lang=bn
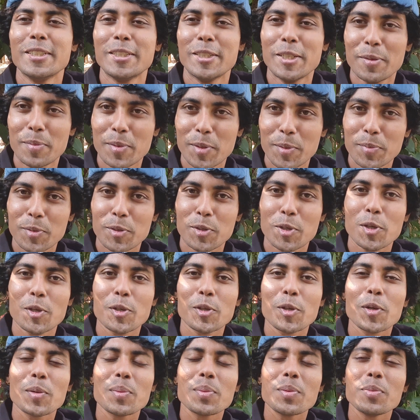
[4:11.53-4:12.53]
সিনেমার
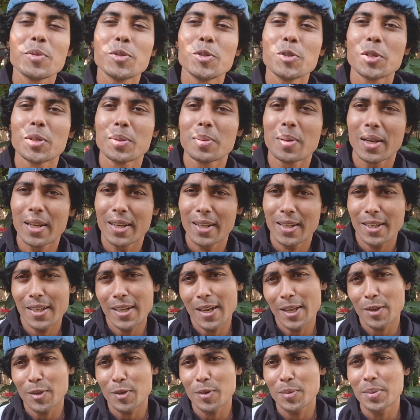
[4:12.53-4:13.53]
পেছনের গল্প ভিডিওটি ভালো লাগলে
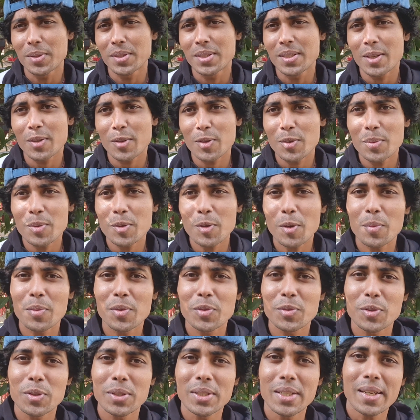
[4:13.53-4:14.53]
লাইক করবেন শেয়ার করবেন
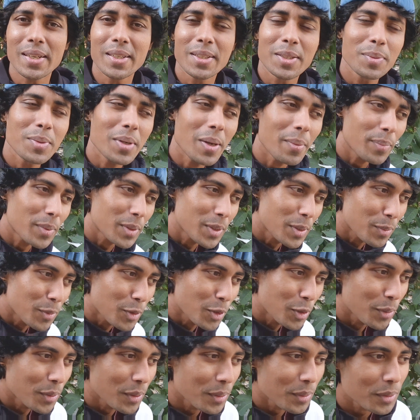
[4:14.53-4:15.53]
কমেন্টস করে জানিয়ে দেবেন আপনাদের
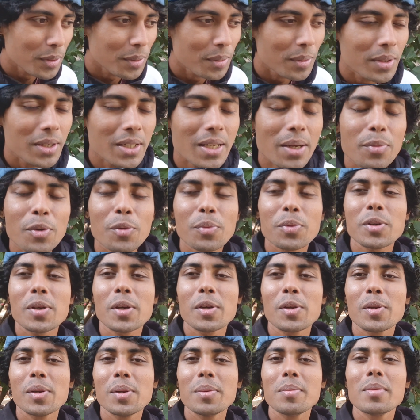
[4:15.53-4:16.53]
মূল্যবান মতামতটি আমি
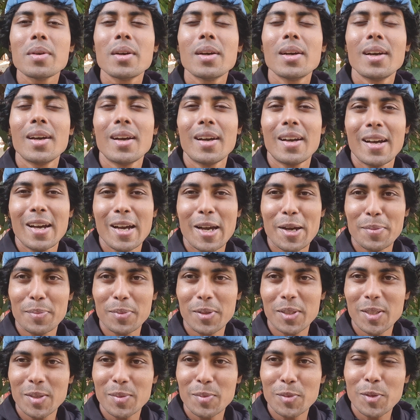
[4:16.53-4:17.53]
অপেক্ষা রইলাম
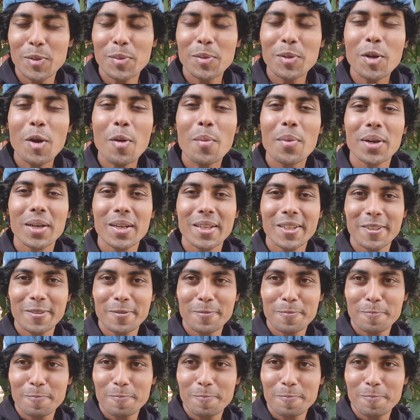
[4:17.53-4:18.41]
আপনাদের মূল্যবান কমেন্টের